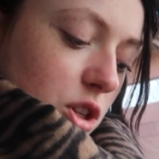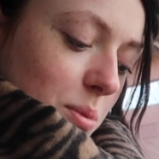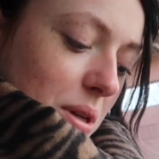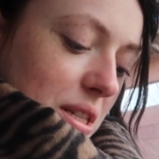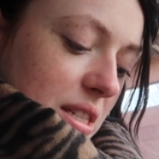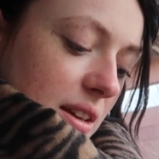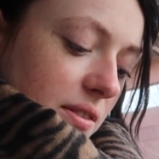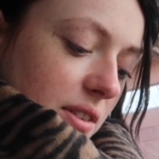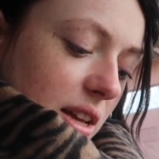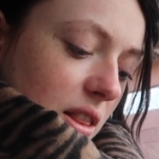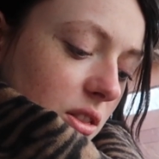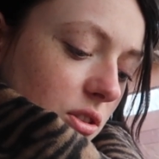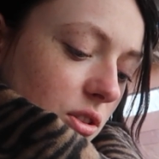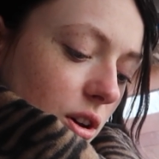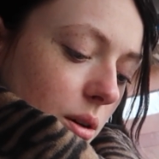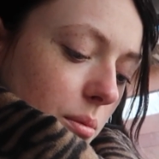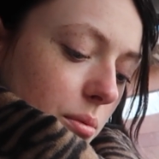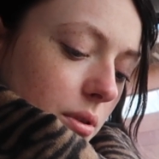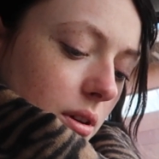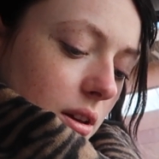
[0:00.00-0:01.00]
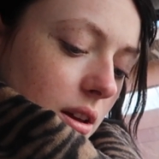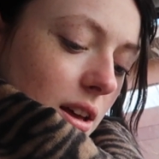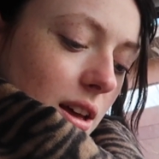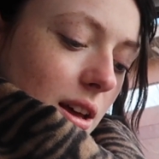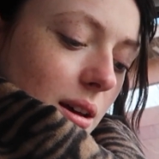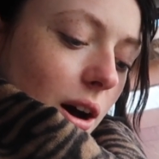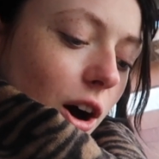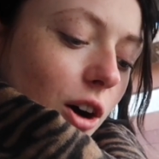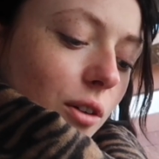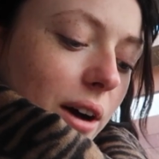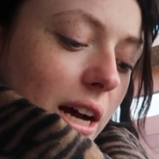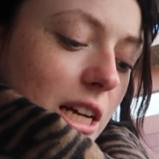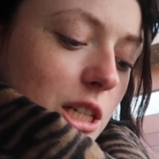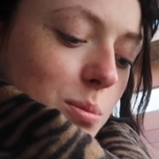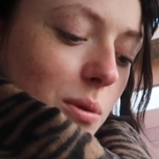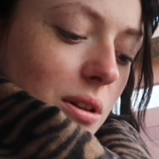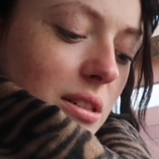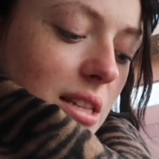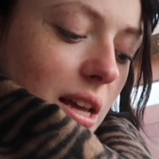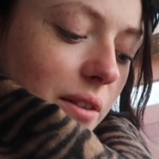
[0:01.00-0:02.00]
je sais pas si ça va être top. En vrai, je
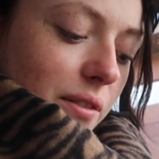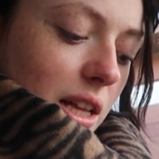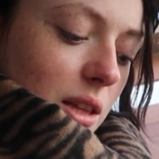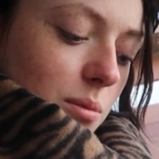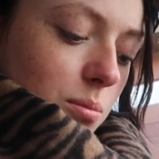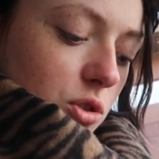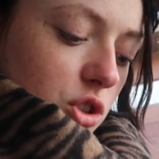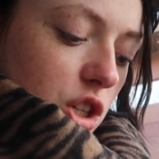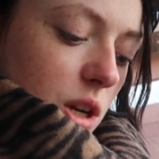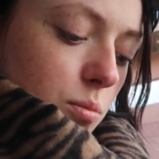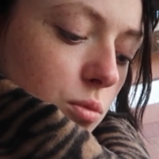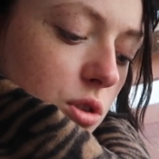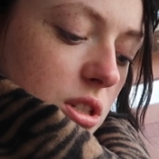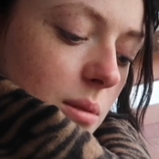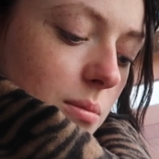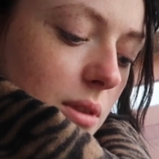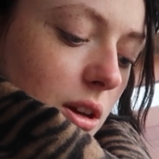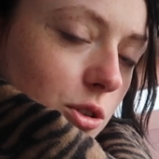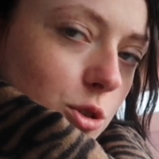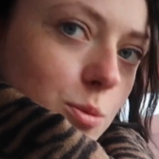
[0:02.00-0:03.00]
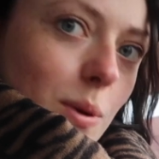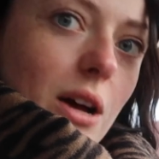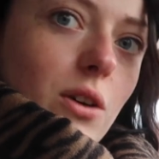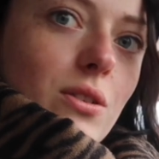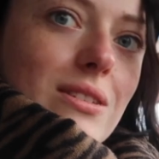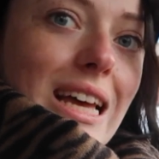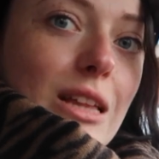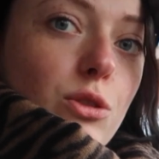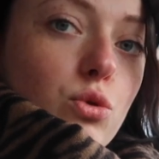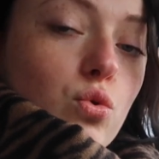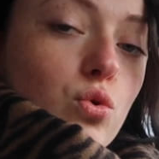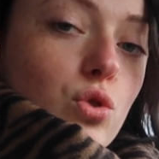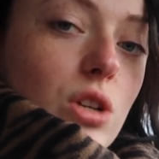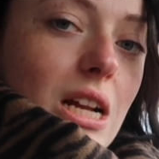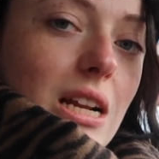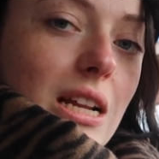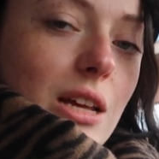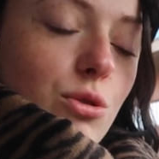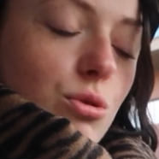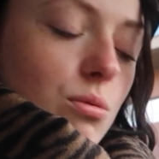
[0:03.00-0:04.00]
pense que ça va être mangeable. Moi, ça me dérange pas quand ça touche
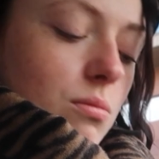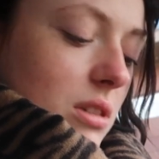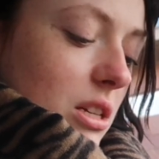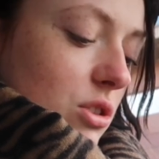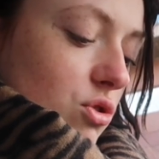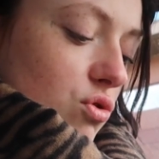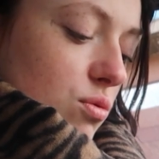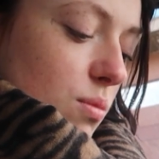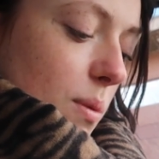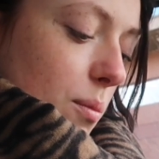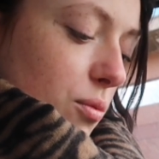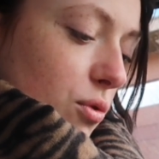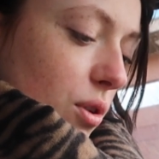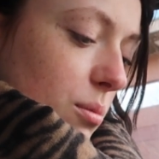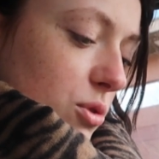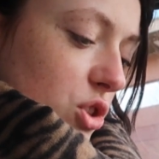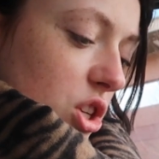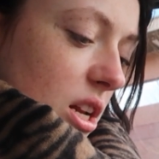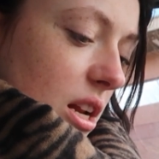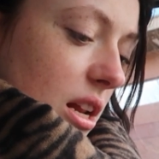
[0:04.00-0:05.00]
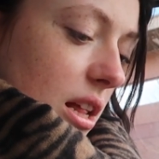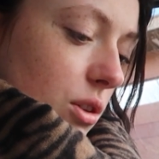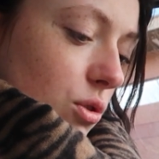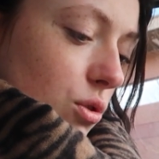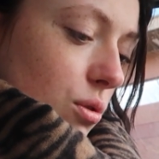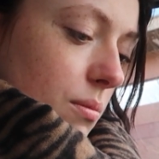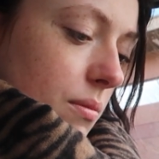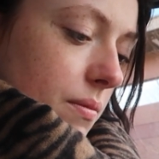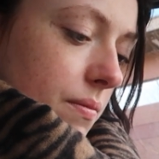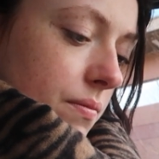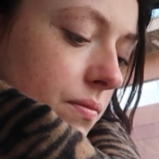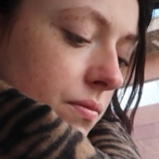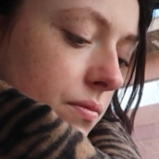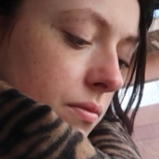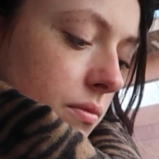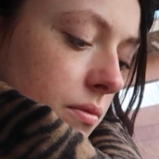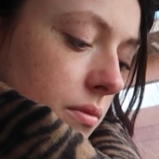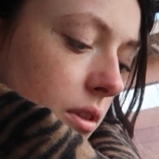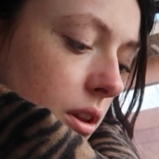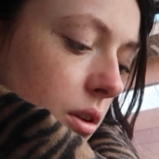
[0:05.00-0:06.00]
les légumes. C'est juste que je vais pas pouvoir manger les légumes. des carottes en hein,
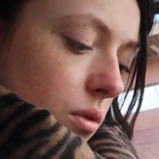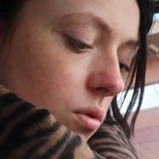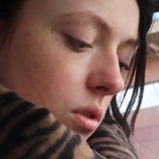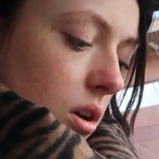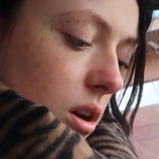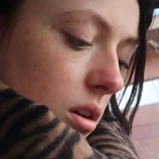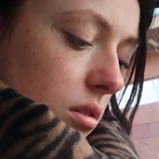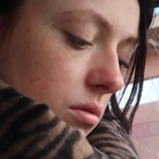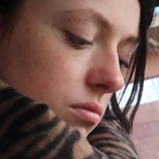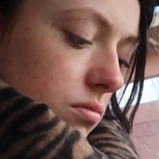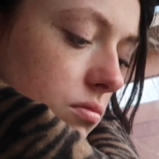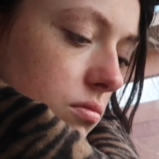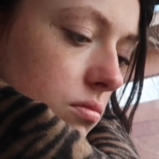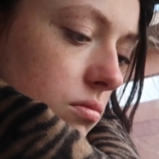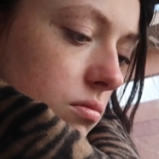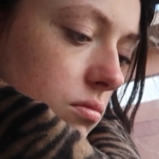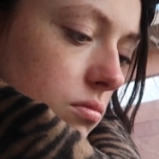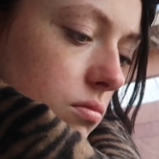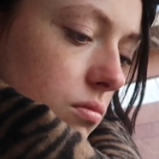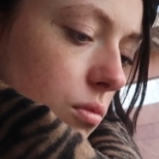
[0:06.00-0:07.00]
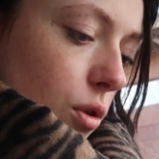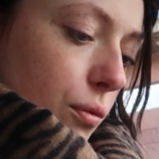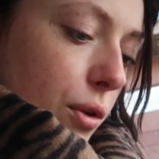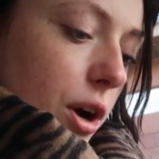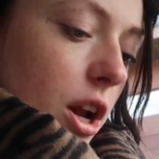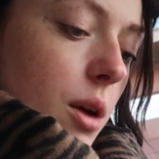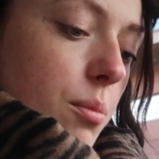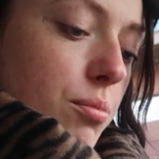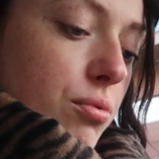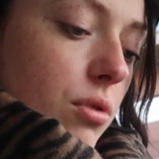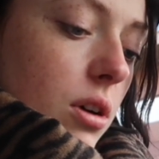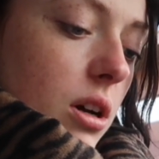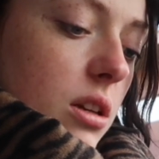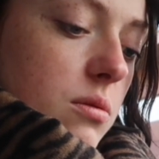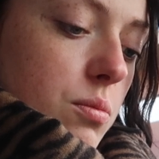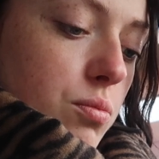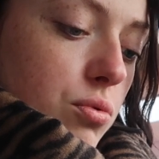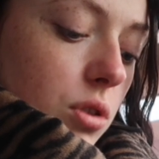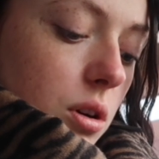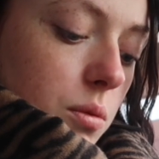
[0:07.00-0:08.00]
dessous Ouais. En vrai, la purée,
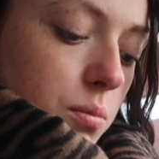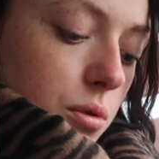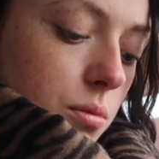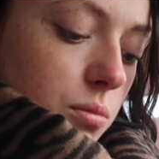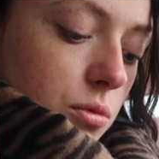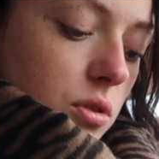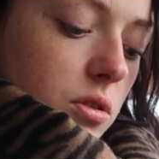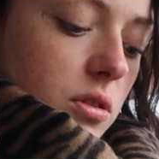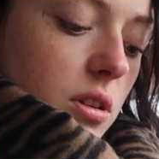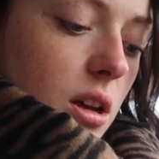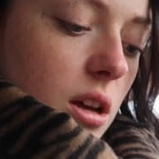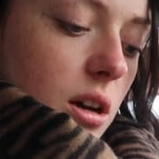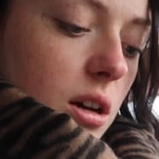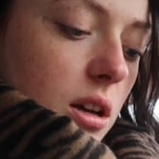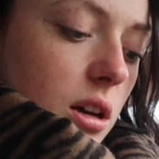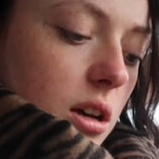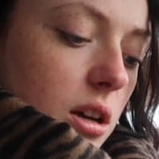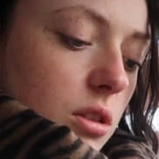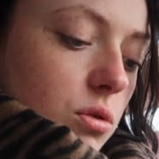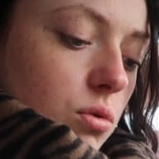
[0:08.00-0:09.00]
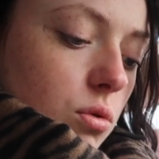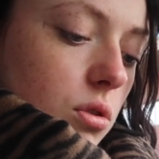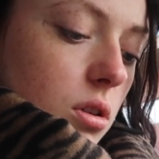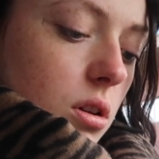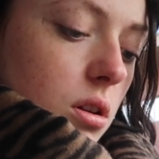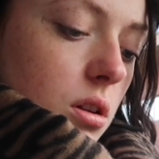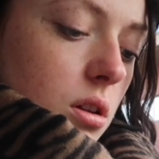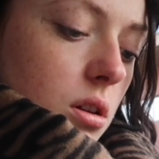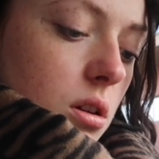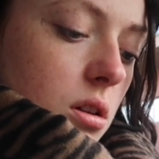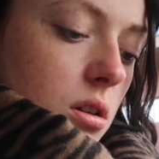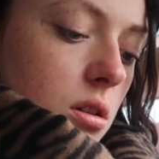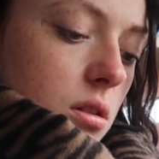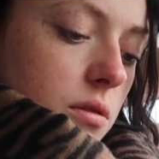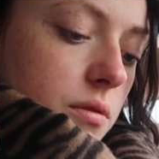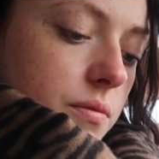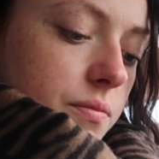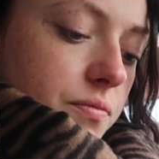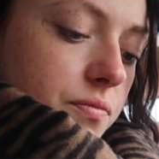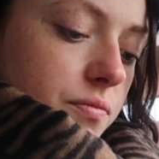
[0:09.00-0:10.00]
c'est purée de pommes de terre et riz.
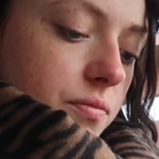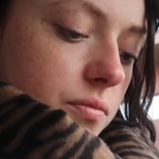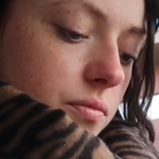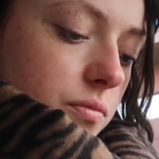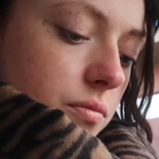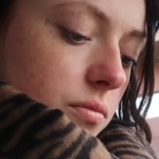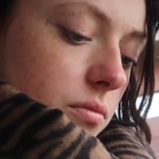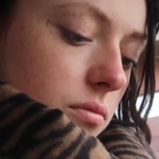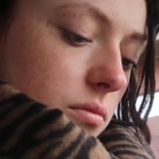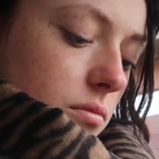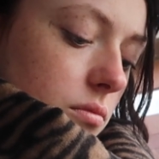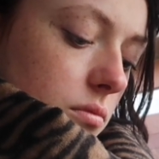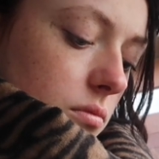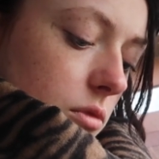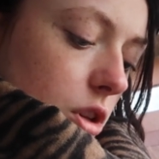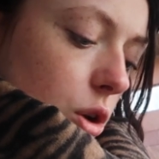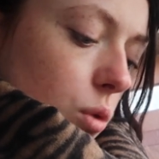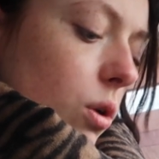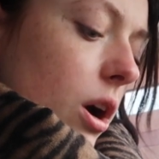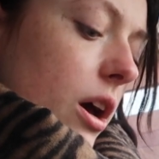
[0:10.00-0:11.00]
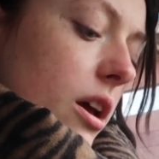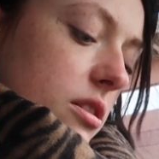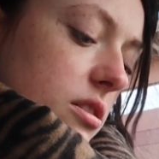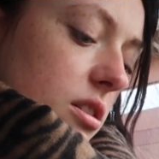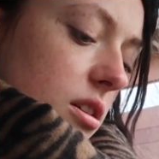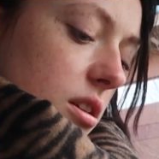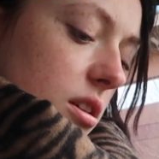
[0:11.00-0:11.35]
les, elles sont généreuses quand même. Ouais,